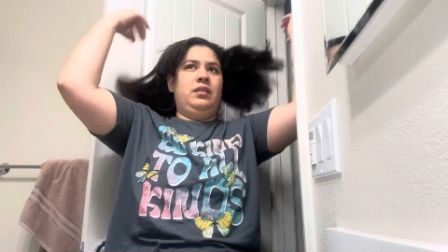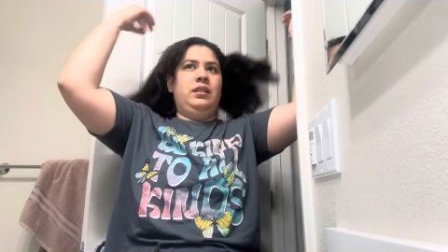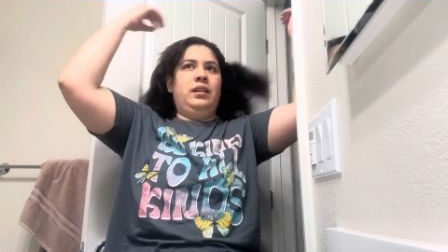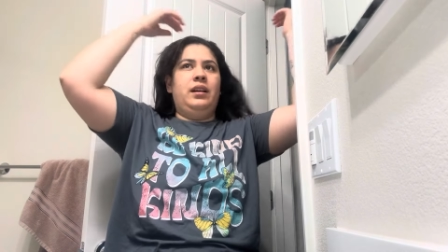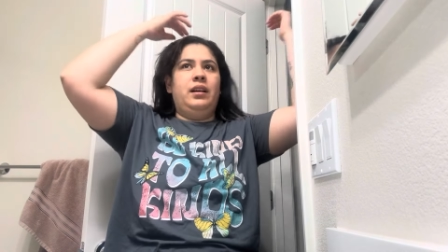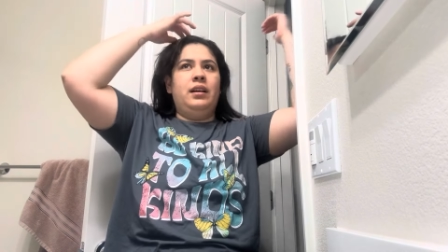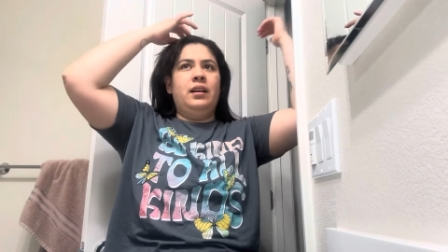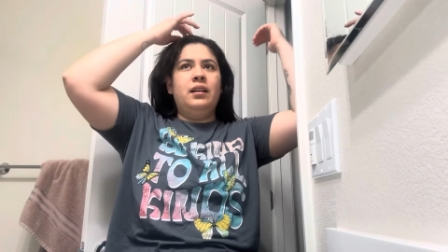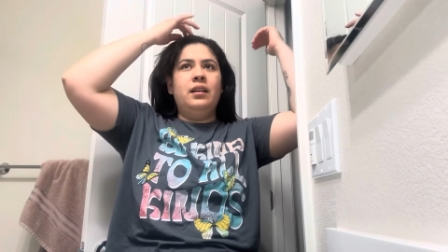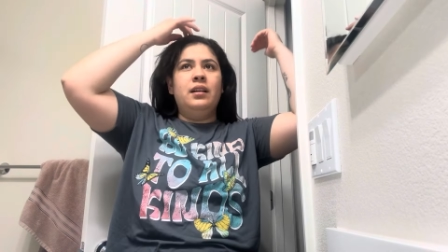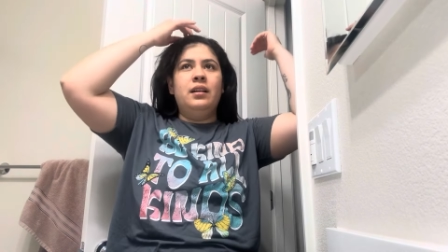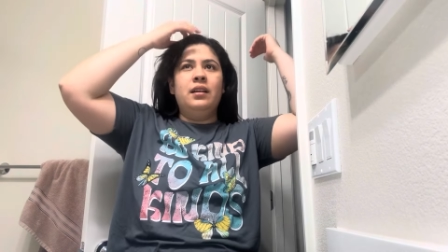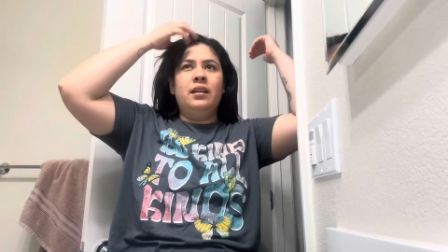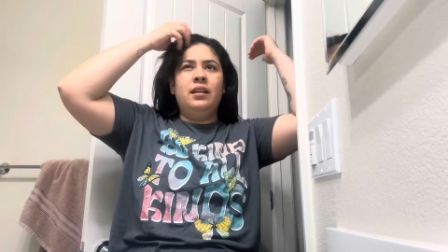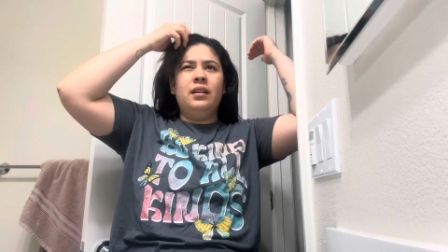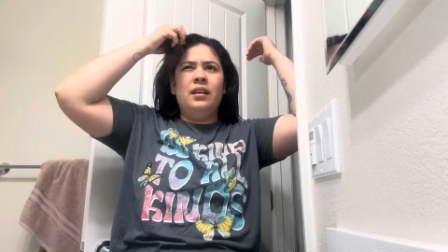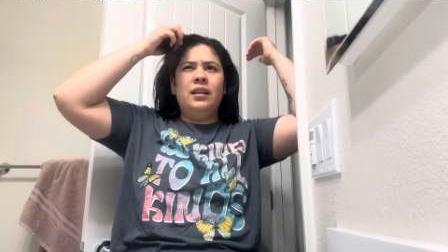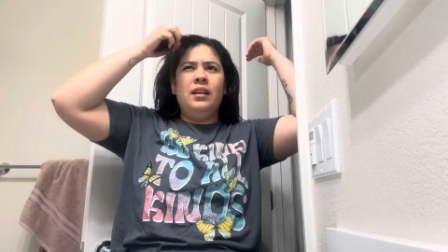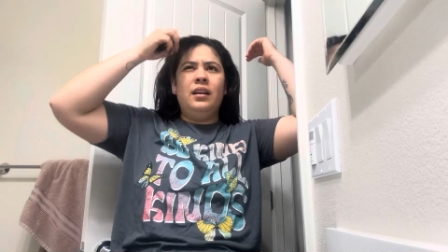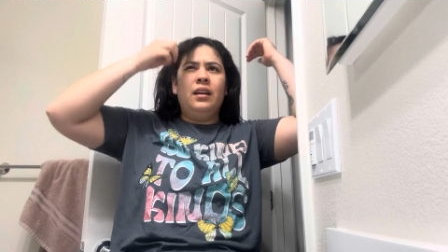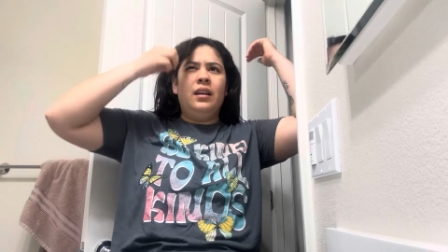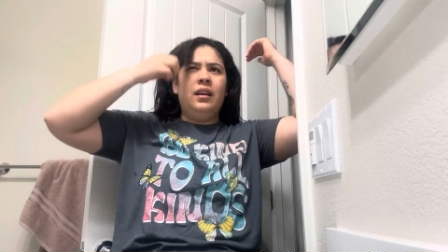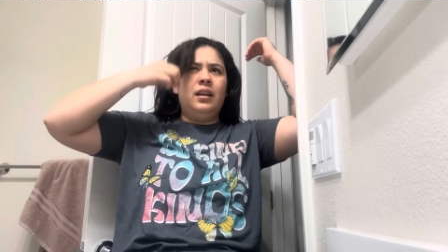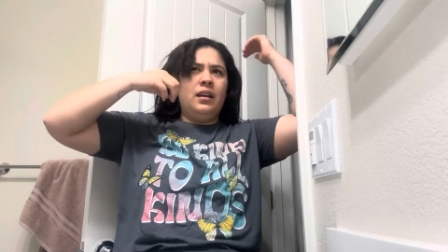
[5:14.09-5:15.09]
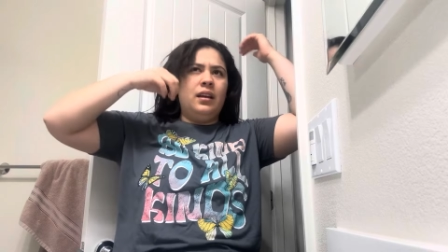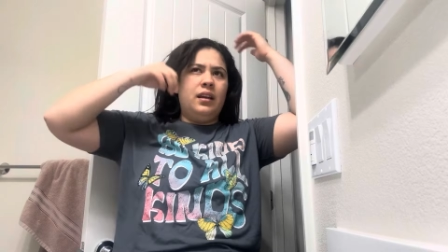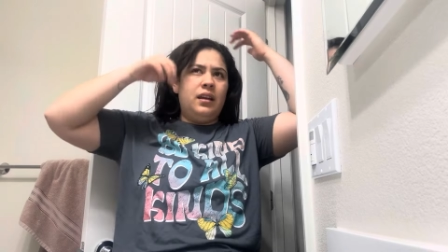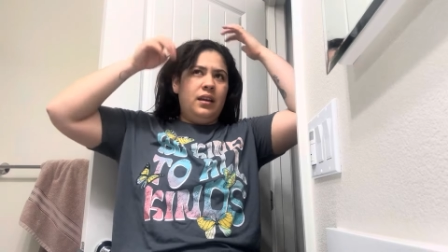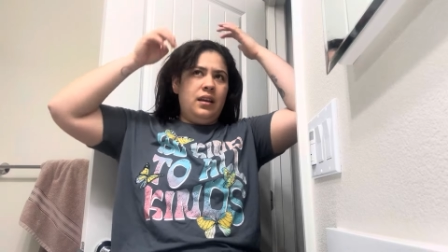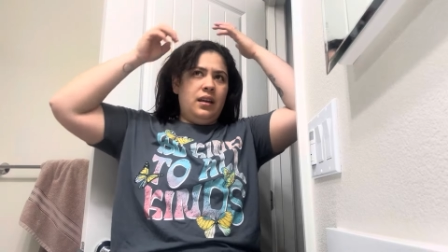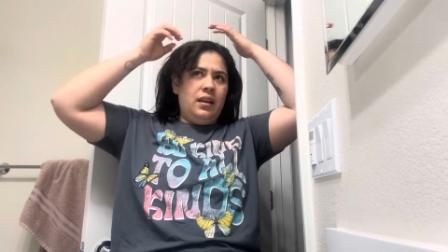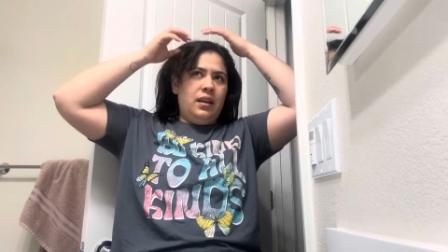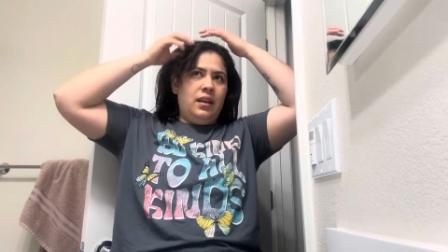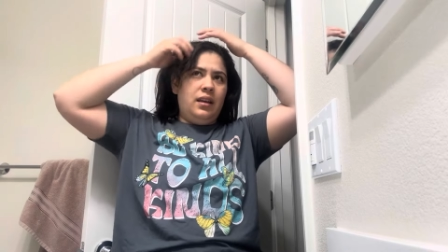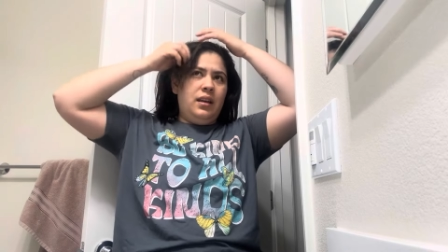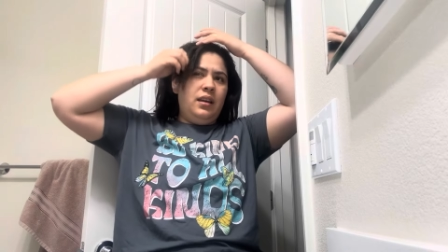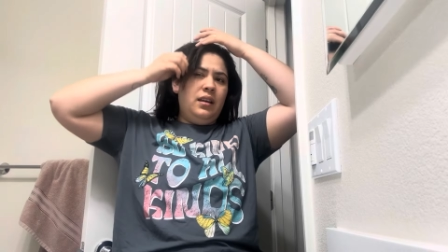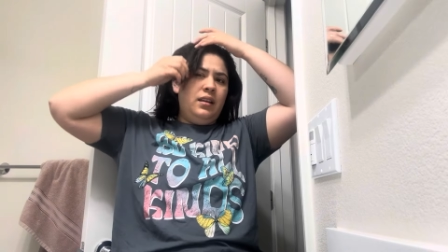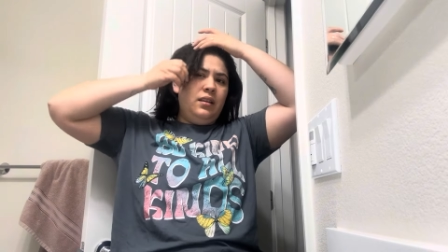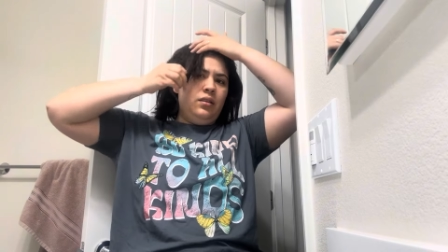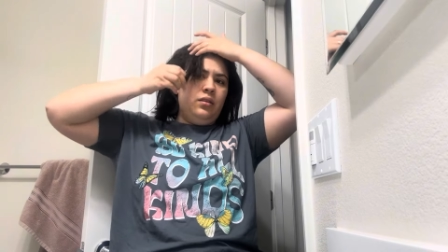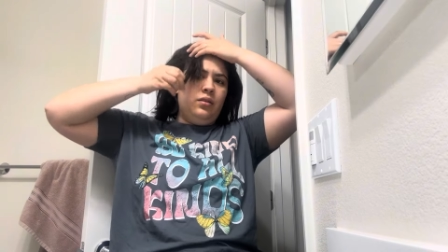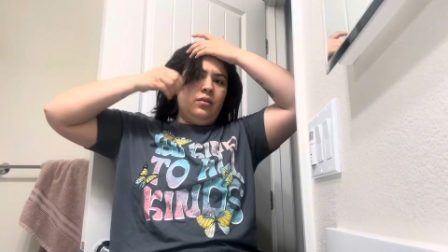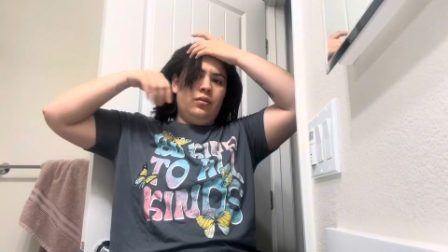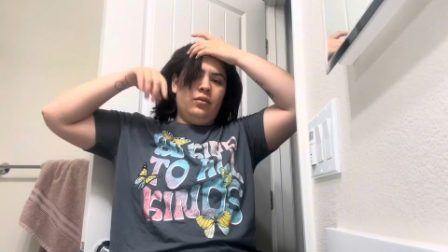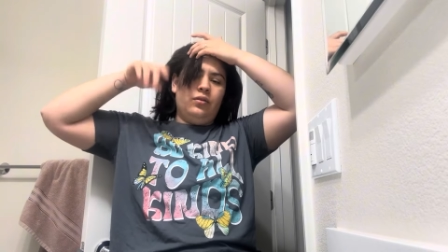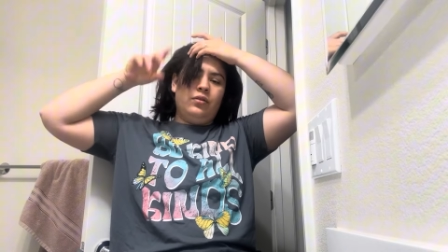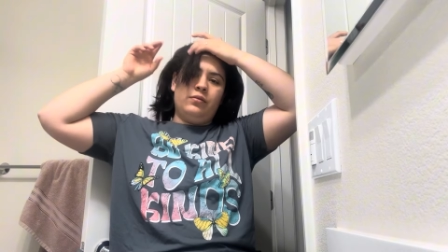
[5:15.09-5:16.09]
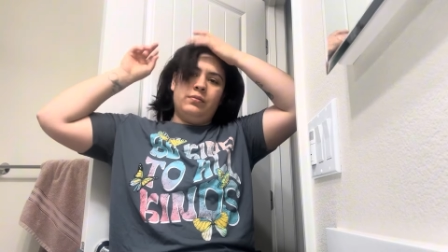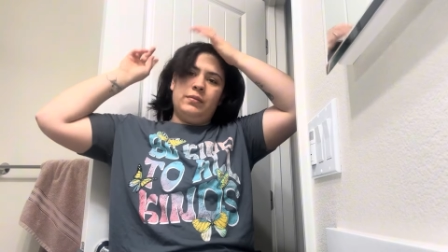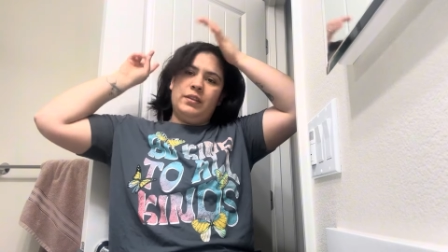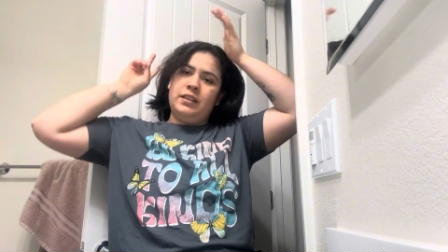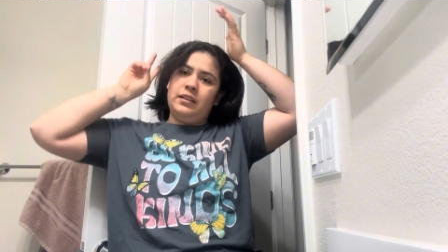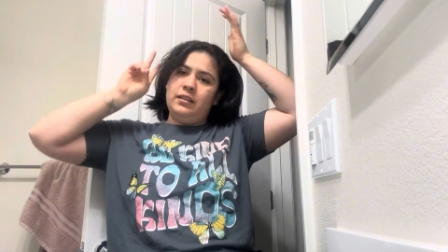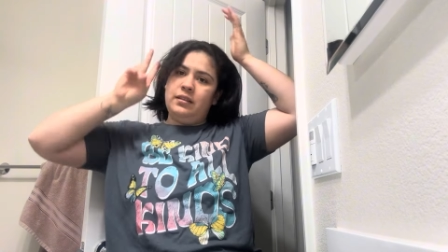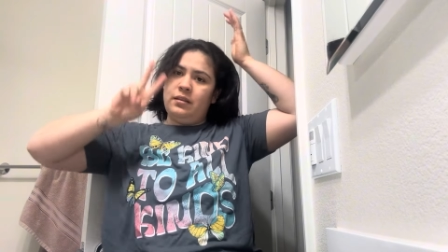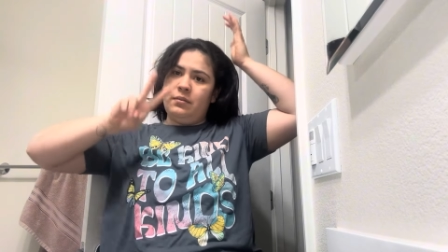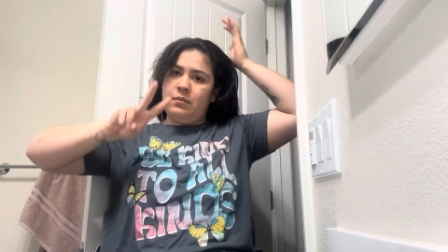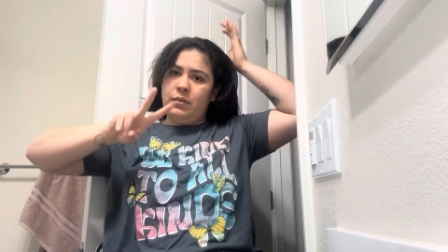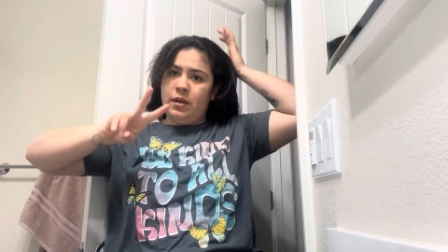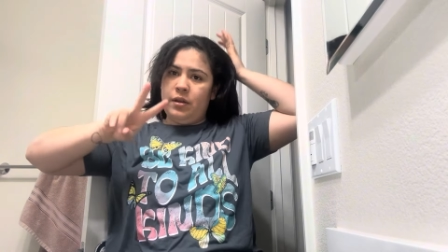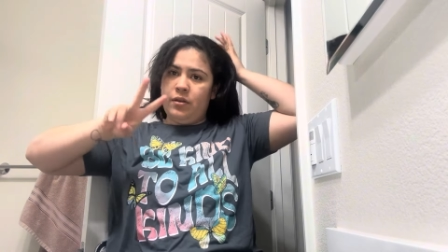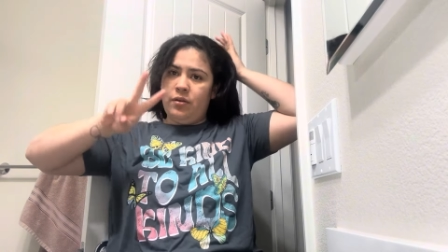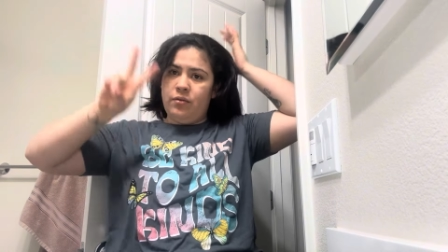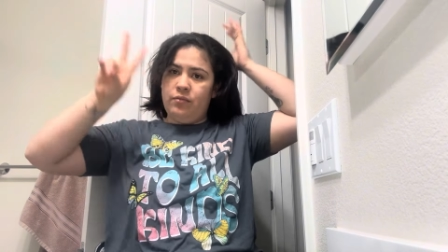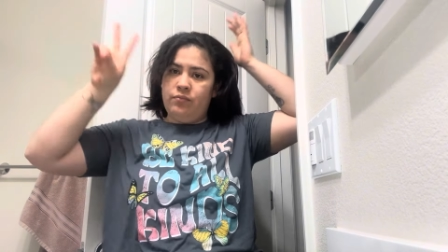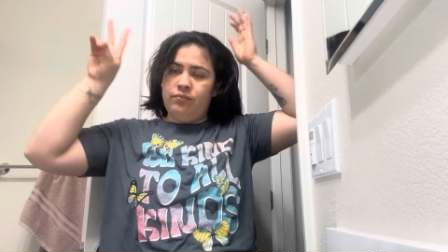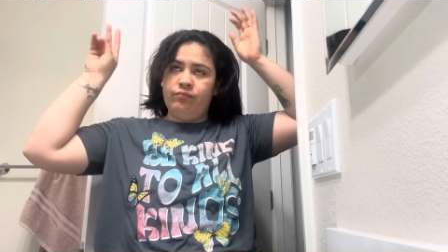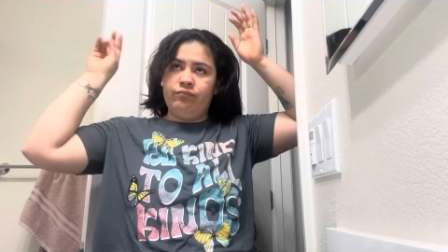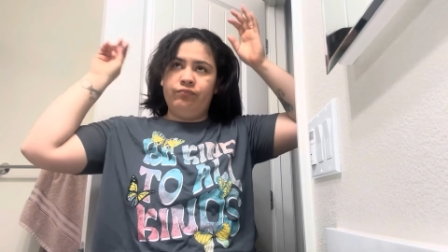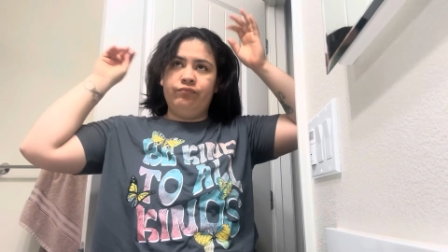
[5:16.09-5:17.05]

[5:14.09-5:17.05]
ya en dos meses y medio.